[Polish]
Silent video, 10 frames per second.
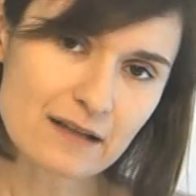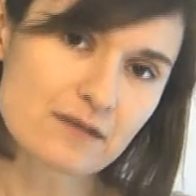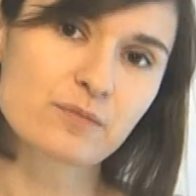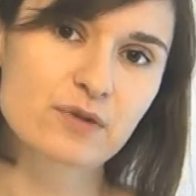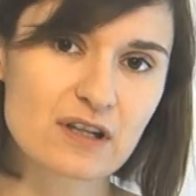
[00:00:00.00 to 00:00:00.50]

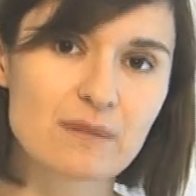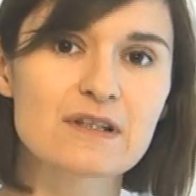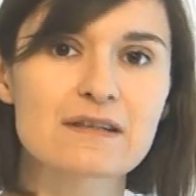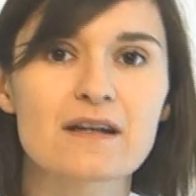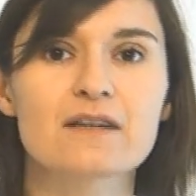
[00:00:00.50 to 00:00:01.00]
Bardzo
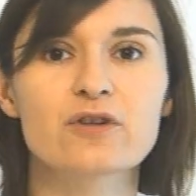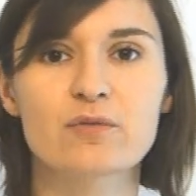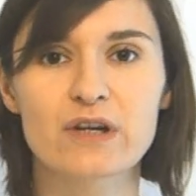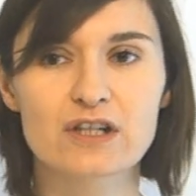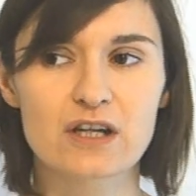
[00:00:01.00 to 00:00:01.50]
przyjemny serial do
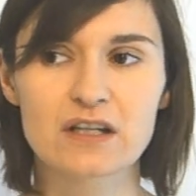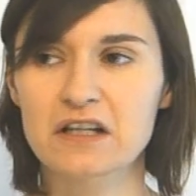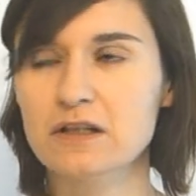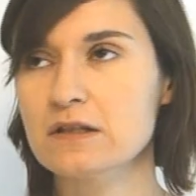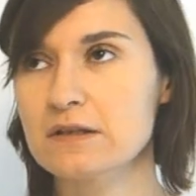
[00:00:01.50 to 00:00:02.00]

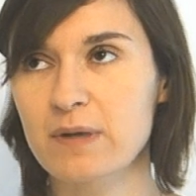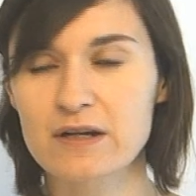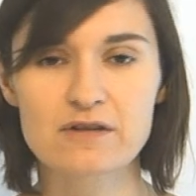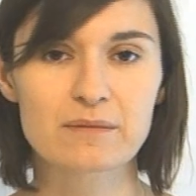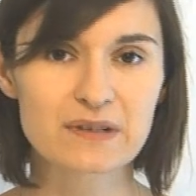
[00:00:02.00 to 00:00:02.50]
obejrzenia, nic
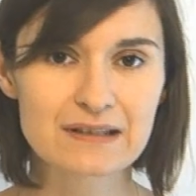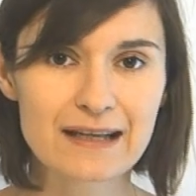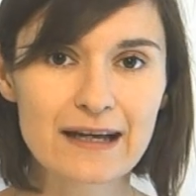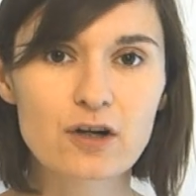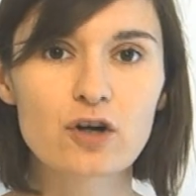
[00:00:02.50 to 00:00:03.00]
bardzo
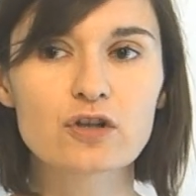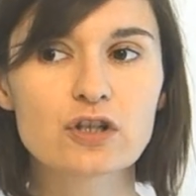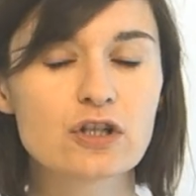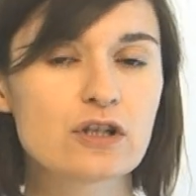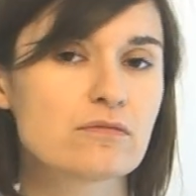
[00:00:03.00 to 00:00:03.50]
ambitnego
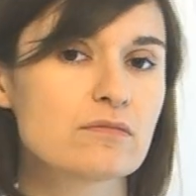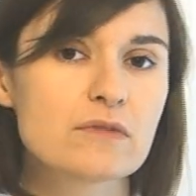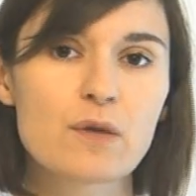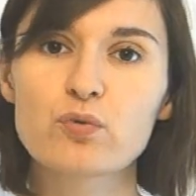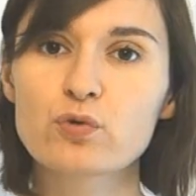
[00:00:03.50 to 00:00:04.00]
i
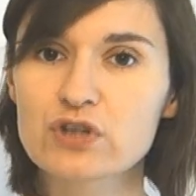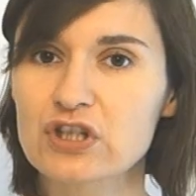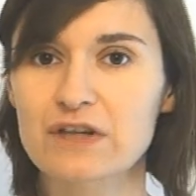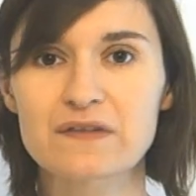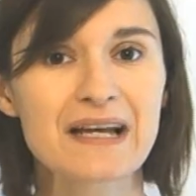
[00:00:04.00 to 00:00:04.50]
nie
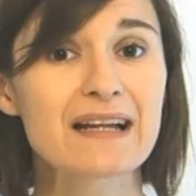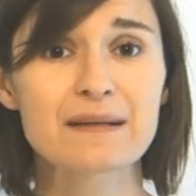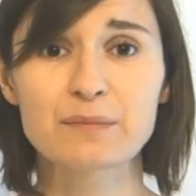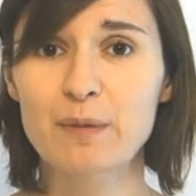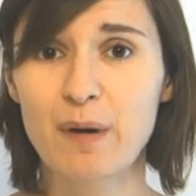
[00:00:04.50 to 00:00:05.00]
bójcie się, wcale
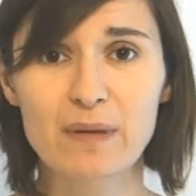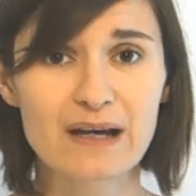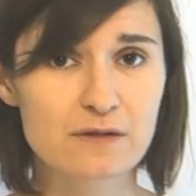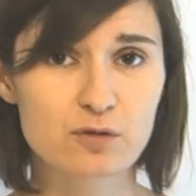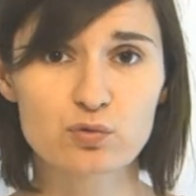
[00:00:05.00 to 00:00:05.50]
tam nie ma
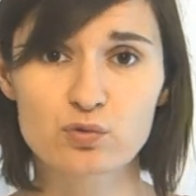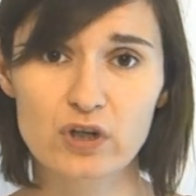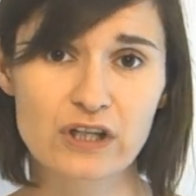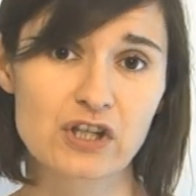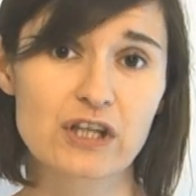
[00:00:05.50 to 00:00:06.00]
bardzo
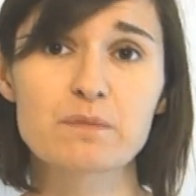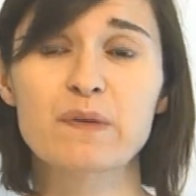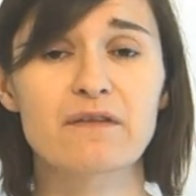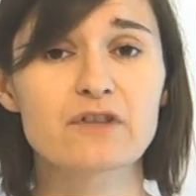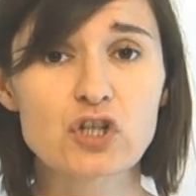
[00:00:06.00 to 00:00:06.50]
dużo jakichś takich
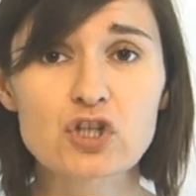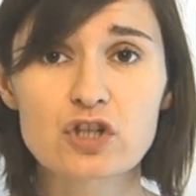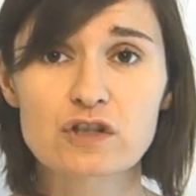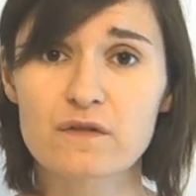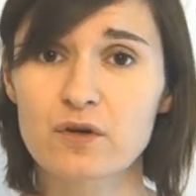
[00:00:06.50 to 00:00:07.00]

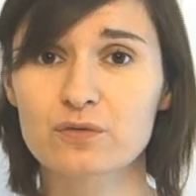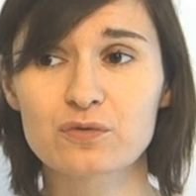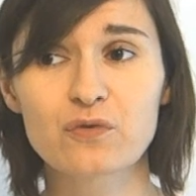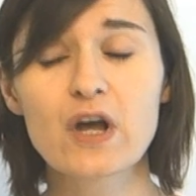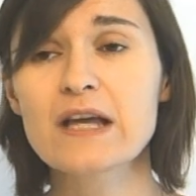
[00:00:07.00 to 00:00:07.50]
prawniczych
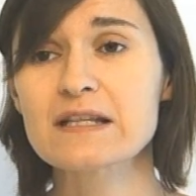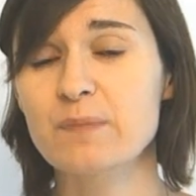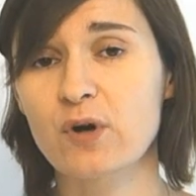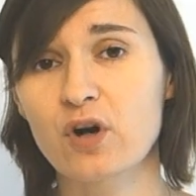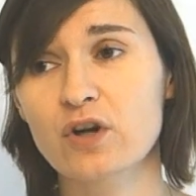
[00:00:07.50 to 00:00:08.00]
zwrotów.
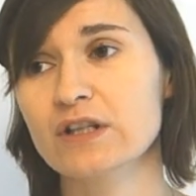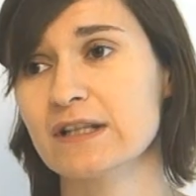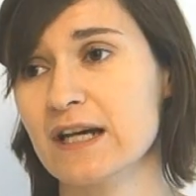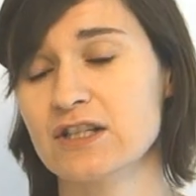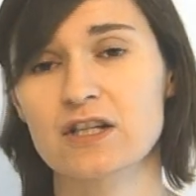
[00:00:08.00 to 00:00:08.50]

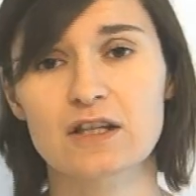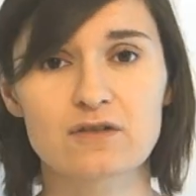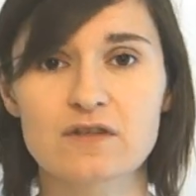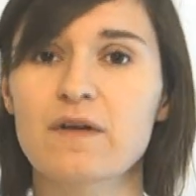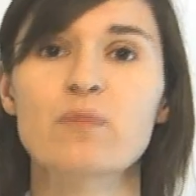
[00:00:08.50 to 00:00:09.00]
Spokojnie da się,
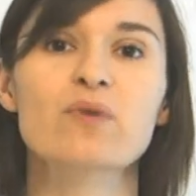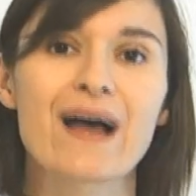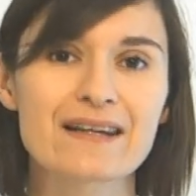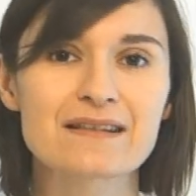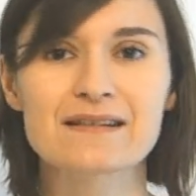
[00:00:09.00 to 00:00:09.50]
to jest
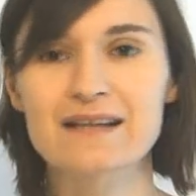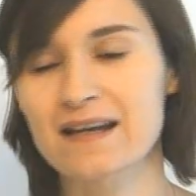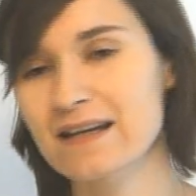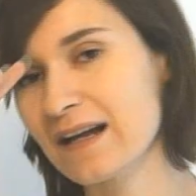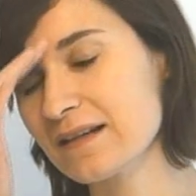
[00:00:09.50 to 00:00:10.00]
fabularny
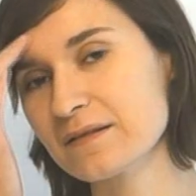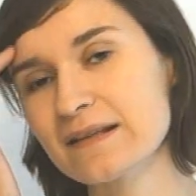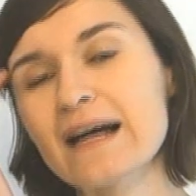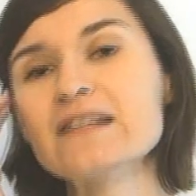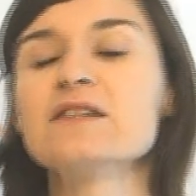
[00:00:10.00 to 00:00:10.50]
serial,
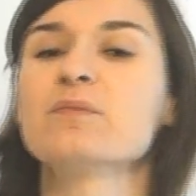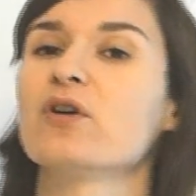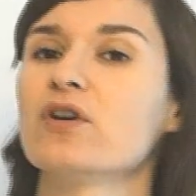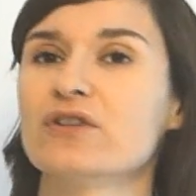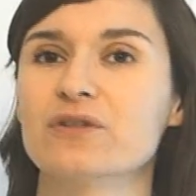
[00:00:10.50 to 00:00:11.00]
da się
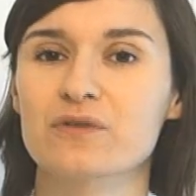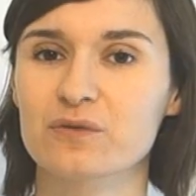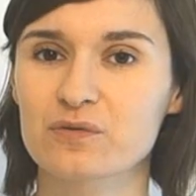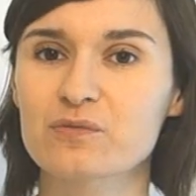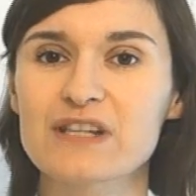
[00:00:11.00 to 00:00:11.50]
spokojnie go
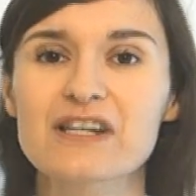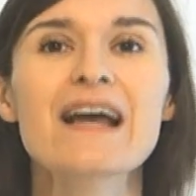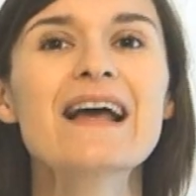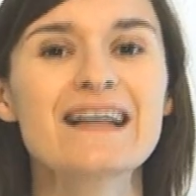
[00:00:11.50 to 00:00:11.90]
zrozumieć.